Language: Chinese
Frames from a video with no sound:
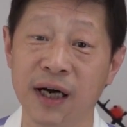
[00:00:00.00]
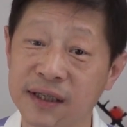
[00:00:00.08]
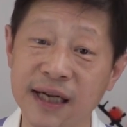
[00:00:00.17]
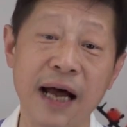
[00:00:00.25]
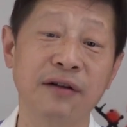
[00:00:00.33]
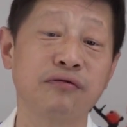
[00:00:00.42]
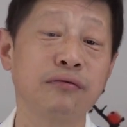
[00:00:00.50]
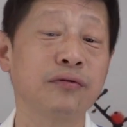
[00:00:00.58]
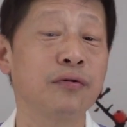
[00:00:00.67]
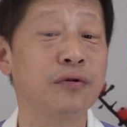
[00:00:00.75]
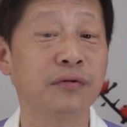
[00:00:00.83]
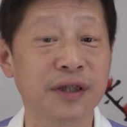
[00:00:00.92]
铲除
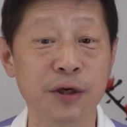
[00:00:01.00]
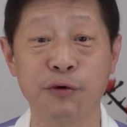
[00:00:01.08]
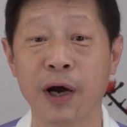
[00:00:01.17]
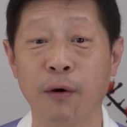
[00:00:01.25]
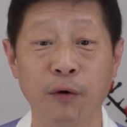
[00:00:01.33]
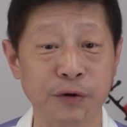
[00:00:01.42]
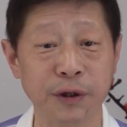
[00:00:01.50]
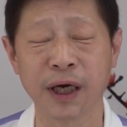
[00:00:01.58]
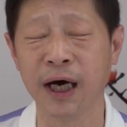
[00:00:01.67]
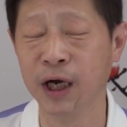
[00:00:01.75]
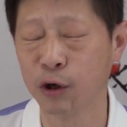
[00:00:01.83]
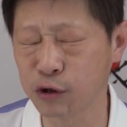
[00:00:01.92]
中共政权，我觉
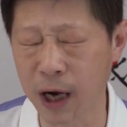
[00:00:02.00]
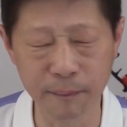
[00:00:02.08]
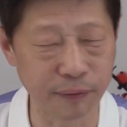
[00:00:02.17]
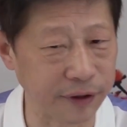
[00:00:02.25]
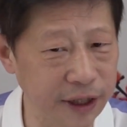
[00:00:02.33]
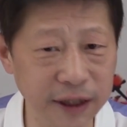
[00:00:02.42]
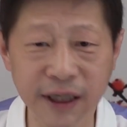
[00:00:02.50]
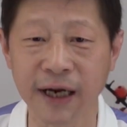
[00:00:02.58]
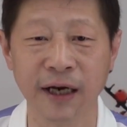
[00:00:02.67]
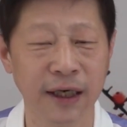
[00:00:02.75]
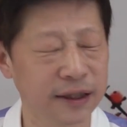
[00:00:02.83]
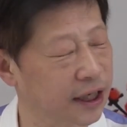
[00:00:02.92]
得川普一
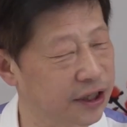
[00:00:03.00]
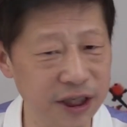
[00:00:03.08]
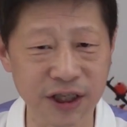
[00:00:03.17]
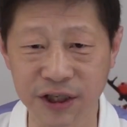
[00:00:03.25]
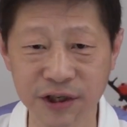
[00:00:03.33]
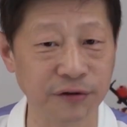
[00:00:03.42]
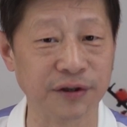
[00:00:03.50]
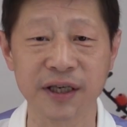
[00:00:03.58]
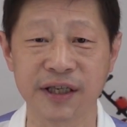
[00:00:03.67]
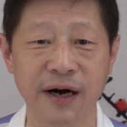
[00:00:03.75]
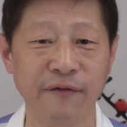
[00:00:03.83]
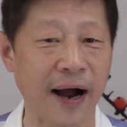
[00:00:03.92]
定，他即使是有这个
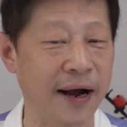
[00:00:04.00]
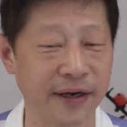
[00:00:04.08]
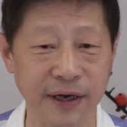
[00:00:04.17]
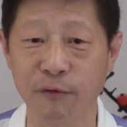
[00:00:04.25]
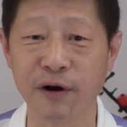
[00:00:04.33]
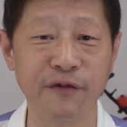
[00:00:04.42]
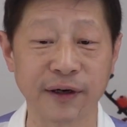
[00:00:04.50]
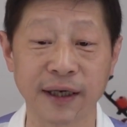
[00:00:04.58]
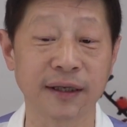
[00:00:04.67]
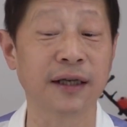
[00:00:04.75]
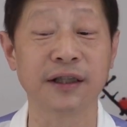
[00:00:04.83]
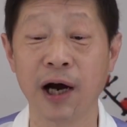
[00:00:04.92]
想法，也会放他
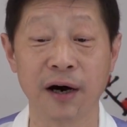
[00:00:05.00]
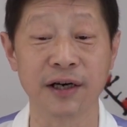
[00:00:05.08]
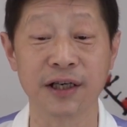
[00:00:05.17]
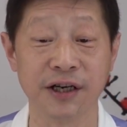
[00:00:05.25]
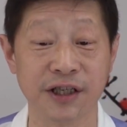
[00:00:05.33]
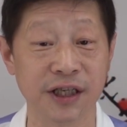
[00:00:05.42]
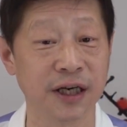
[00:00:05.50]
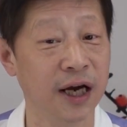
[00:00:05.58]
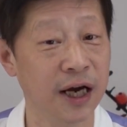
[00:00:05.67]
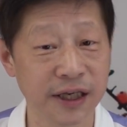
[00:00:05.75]
到第二个任期。